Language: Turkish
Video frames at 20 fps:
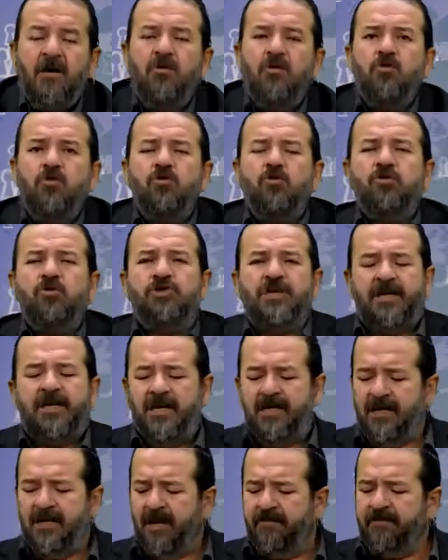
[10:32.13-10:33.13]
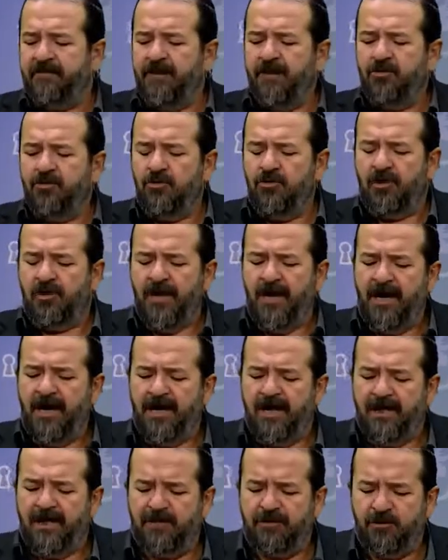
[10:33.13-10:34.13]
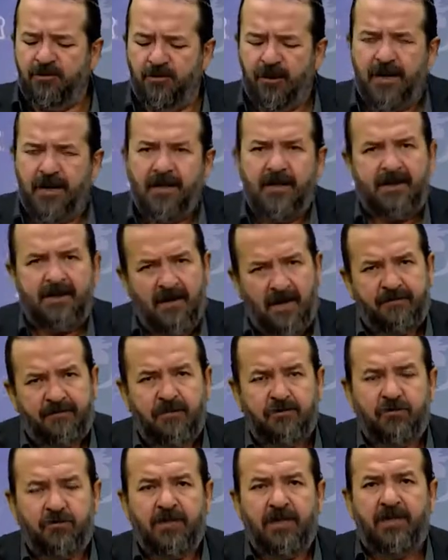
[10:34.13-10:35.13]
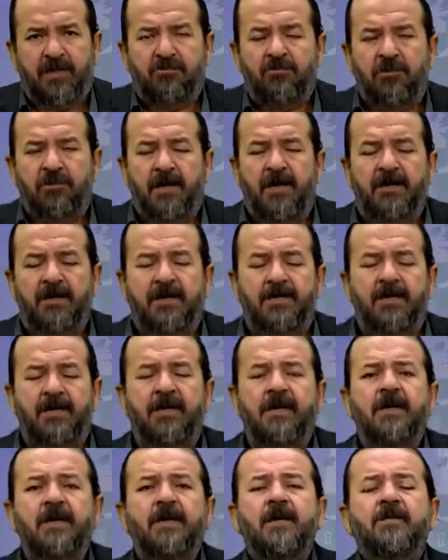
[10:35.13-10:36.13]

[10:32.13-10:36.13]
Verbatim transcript: uygun şekilde Türkiye'ye gidip sürekli iki hafta sonra yine Türkiye'deydi.